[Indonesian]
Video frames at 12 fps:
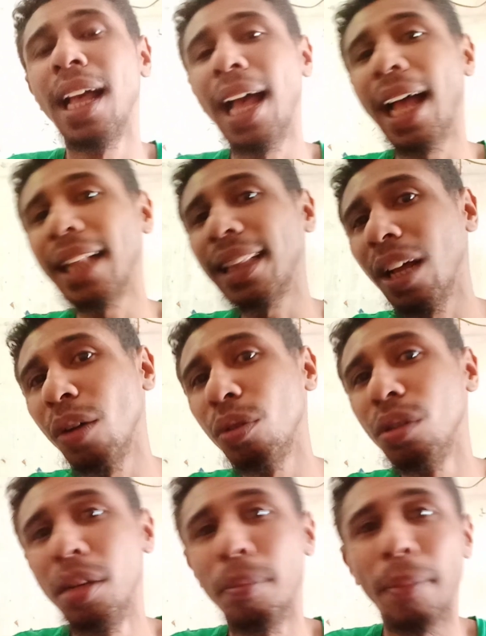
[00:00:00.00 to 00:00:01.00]

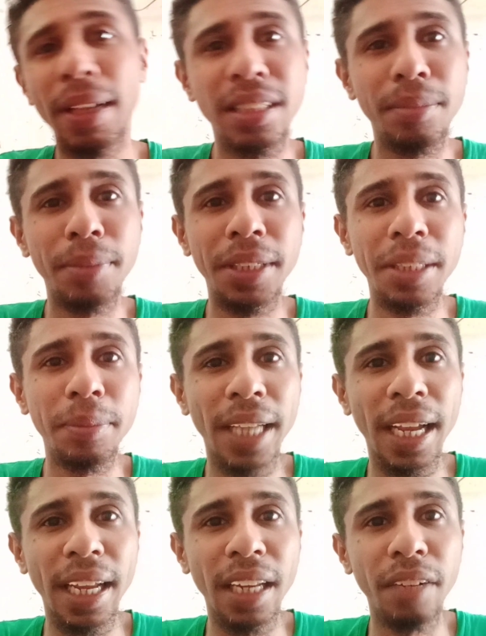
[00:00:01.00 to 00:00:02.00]
Atau masih
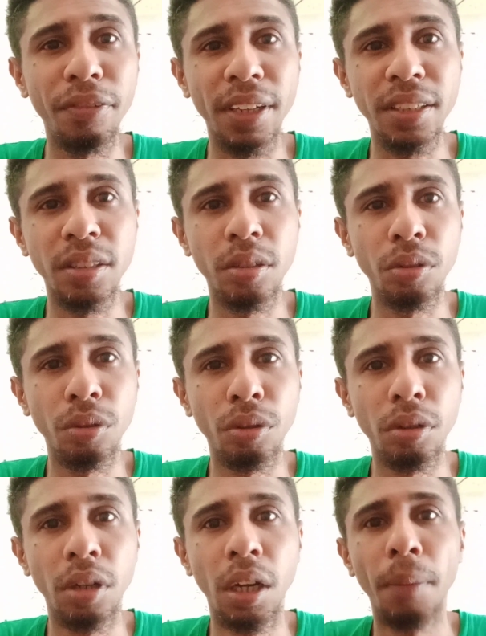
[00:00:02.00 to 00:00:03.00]
minimnya
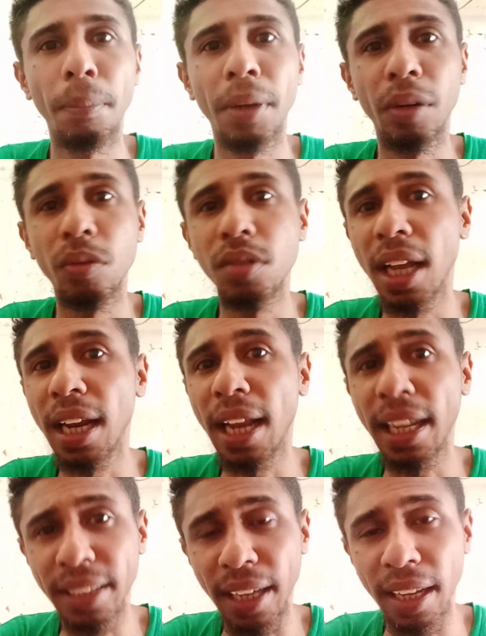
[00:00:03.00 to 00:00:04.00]
infrastruktur penunjang
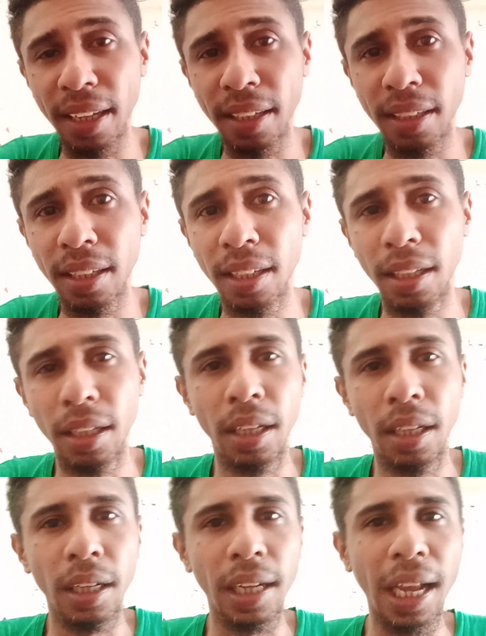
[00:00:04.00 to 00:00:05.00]
lainnya
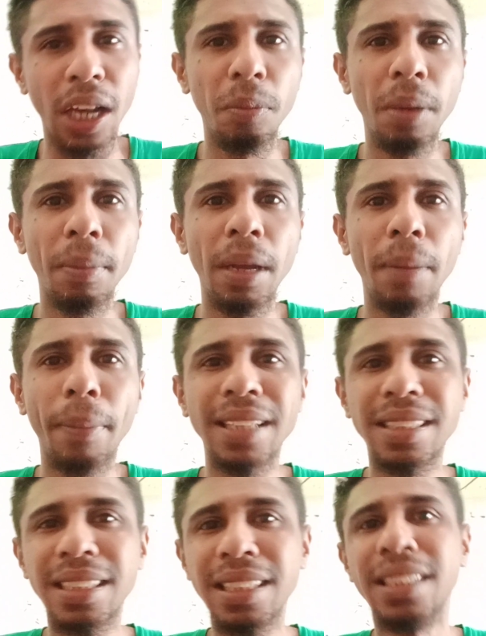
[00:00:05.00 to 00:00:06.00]
kalau memang
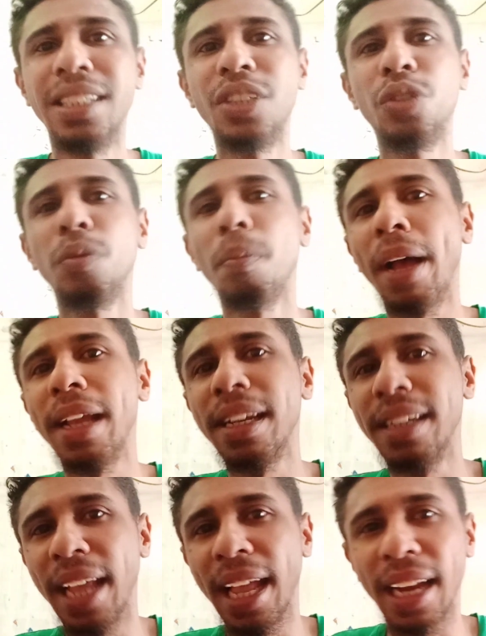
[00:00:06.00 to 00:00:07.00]
masih dijumpai
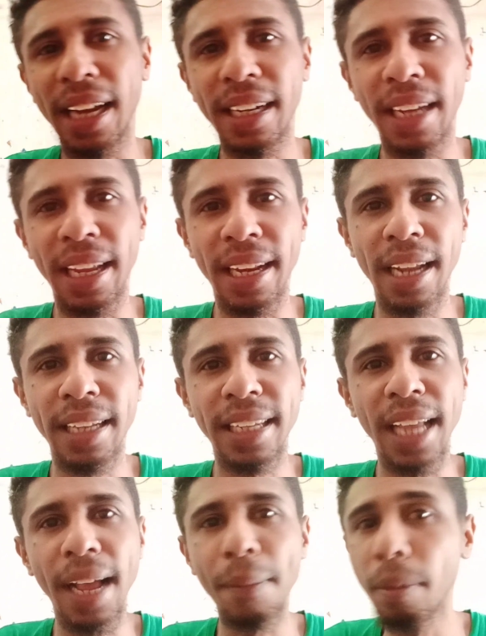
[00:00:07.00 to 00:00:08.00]
daerah-daerah
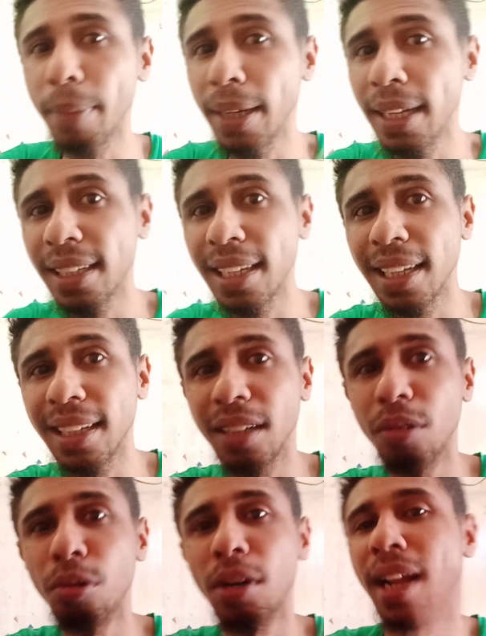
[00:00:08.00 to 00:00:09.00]
yang memiliki
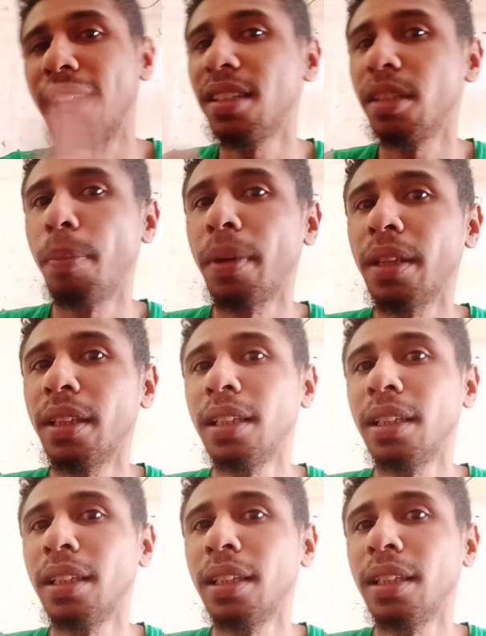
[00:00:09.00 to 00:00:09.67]
kekurangan seperti